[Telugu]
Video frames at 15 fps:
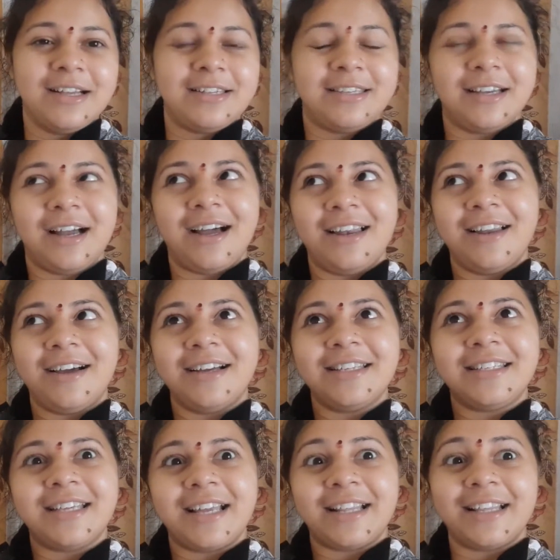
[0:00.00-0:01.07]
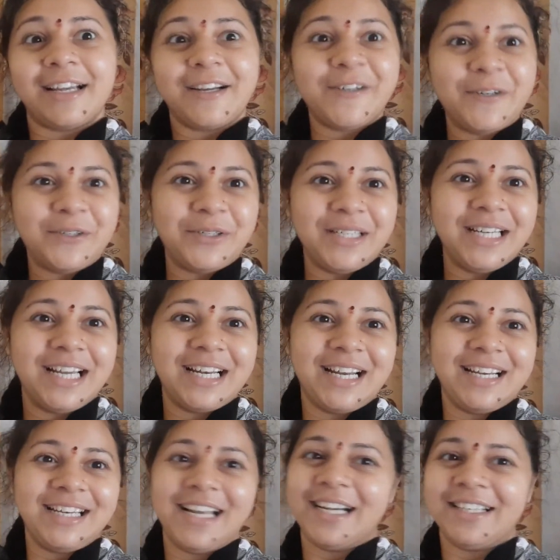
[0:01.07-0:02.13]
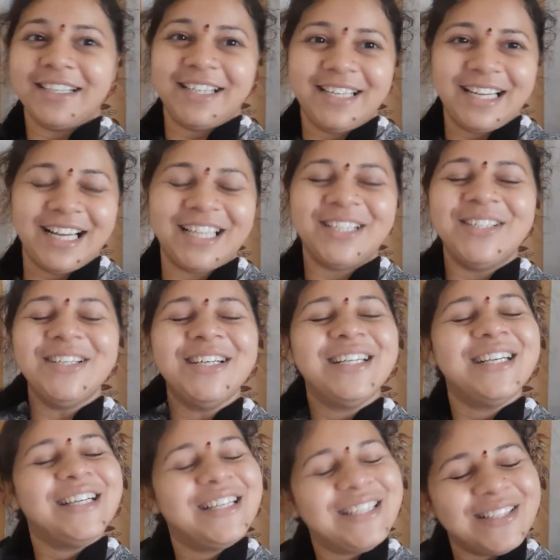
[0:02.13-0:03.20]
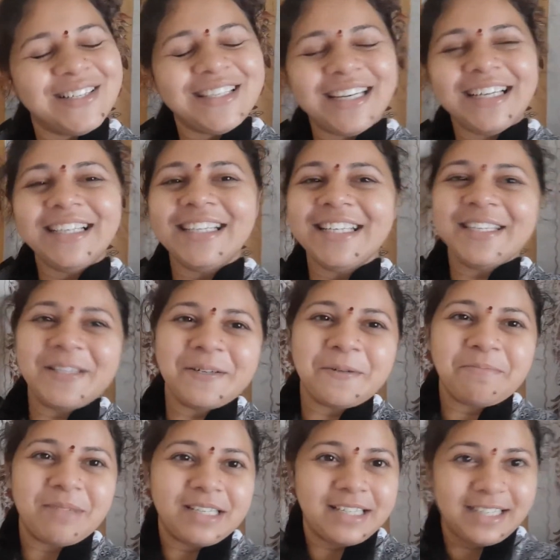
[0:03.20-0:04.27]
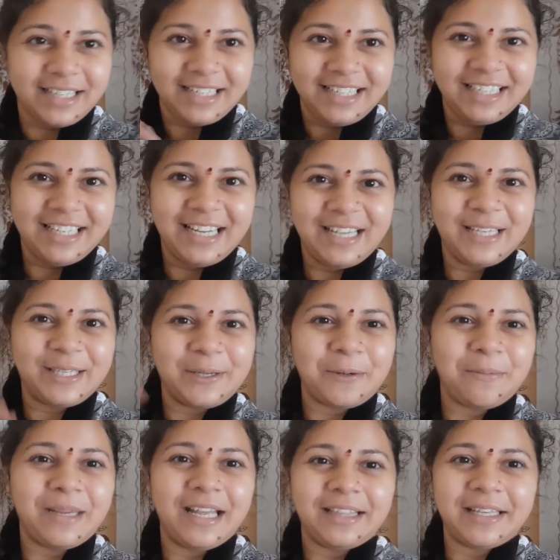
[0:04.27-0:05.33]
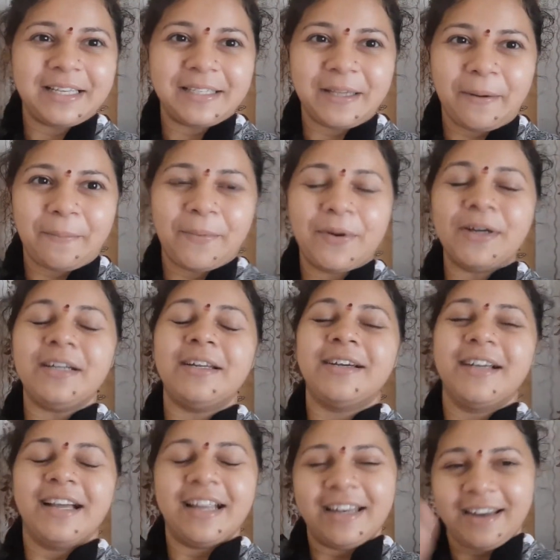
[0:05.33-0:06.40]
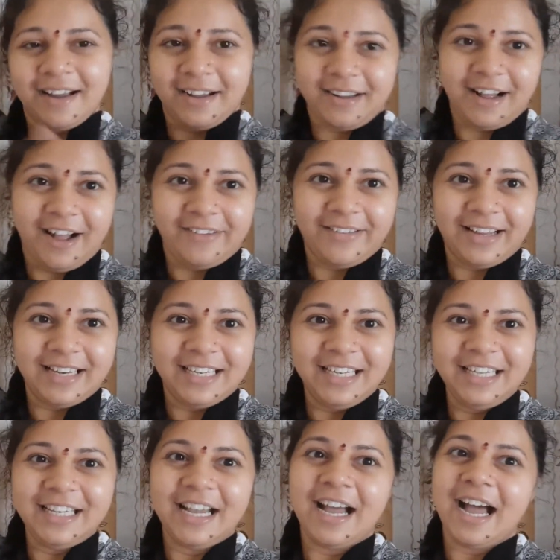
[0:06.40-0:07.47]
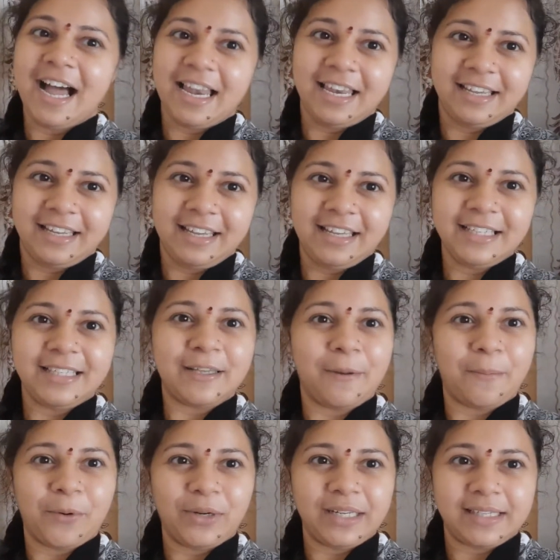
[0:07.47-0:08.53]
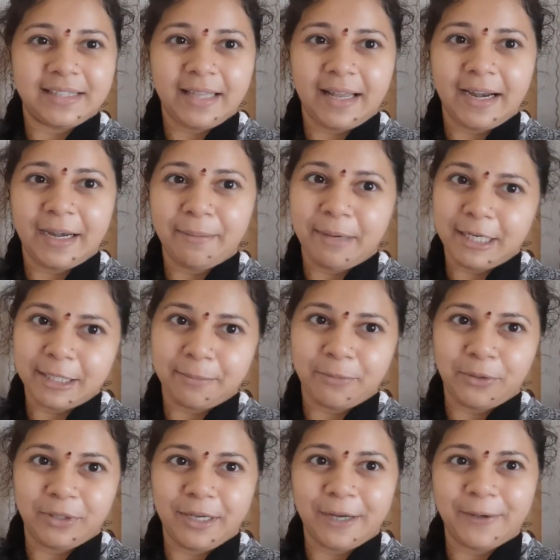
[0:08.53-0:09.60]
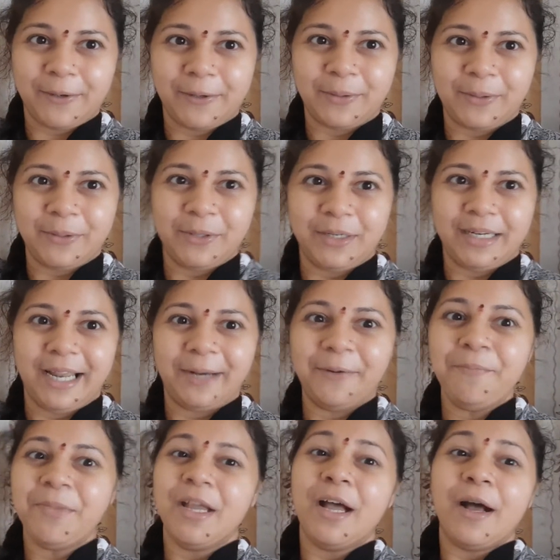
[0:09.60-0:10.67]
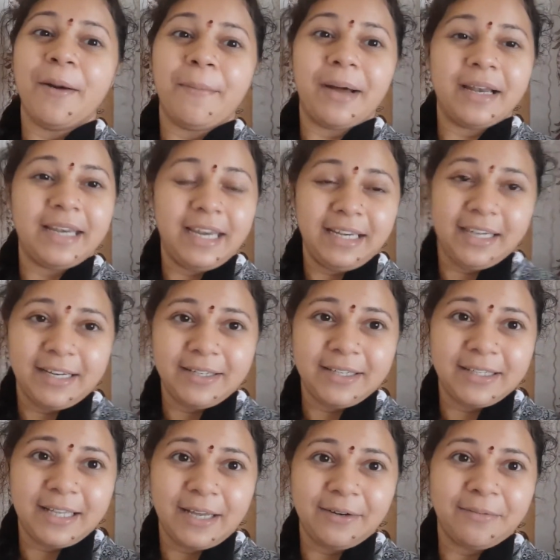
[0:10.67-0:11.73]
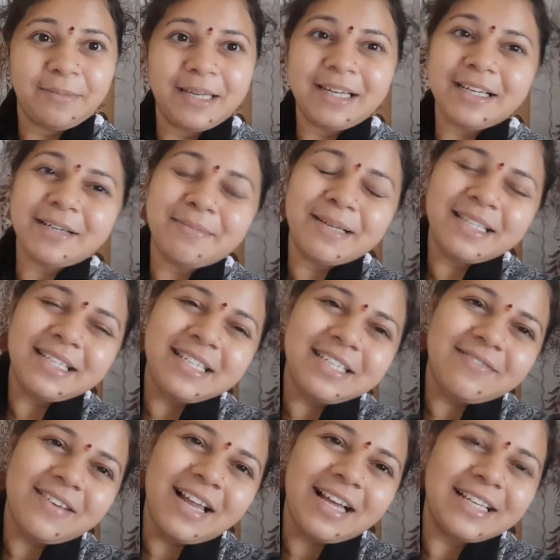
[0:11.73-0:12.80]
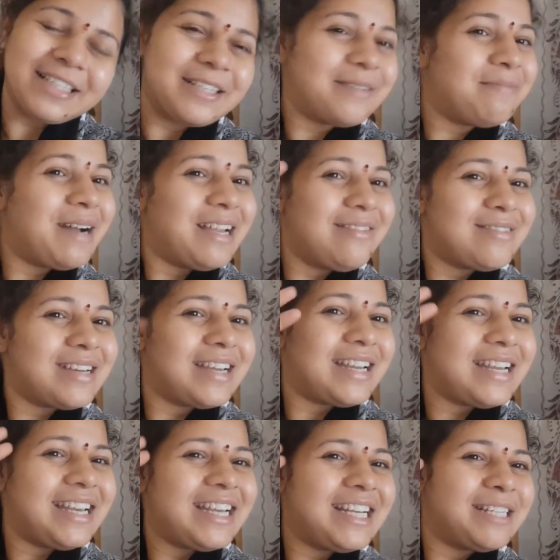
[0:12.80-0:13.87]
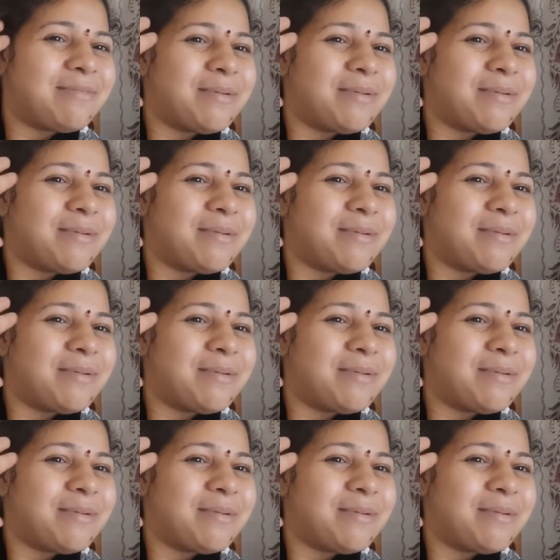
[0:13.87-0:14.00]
చాలా సరదాగా ఉంటున్నారా అని అంటున్నారు సో థ్యాంక్ యూ సో మచ్ అండి సో మీ అందరి సపోర్ట్ నాకు కావాలి అలాగే సపోర్ట్ ఇస్తారని మనస్ఫూర్తిగా కోరుకుంటున్నాను మరి నేను కలుస్తాను మరొక మంచి బ్లాక్తో బాయ్ ఫ్రెండ్స్